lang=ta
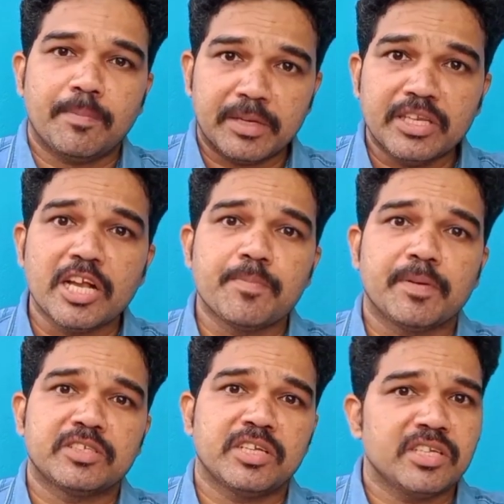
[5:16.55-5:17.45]
பார்த்தீங்கன்னா
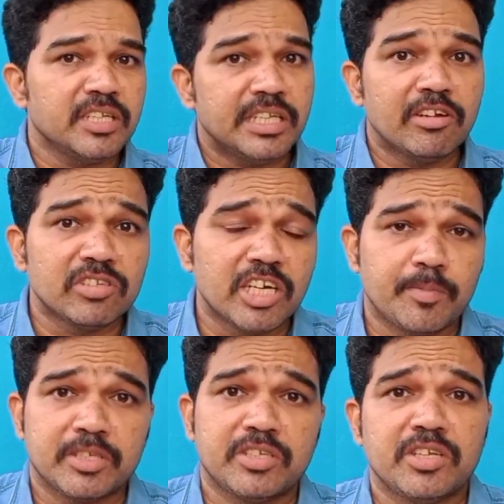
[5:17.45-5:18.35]
பதினேழு இருந்து இருபத்தி
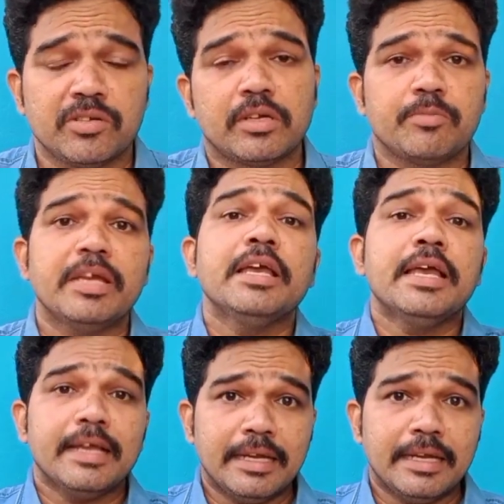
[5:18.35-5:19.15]
ரெண்டு பர்சன்டேஜ் வரைக்குமே